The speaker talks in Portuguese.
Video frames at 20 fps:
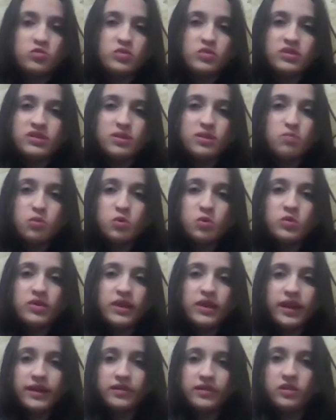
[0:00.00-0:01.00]

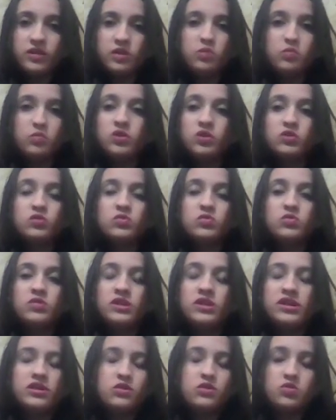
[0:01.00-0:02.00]
desapontada, não posso
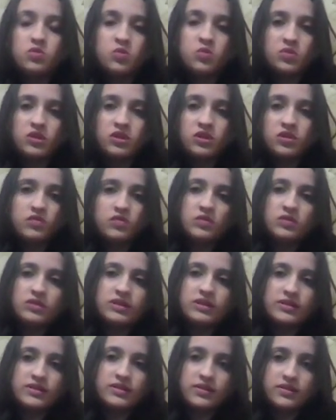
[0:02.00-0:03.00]
esconder de
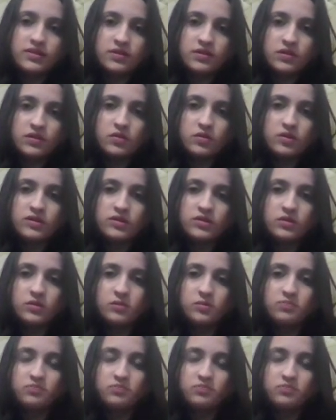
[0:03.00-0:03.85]
vocês essa situação.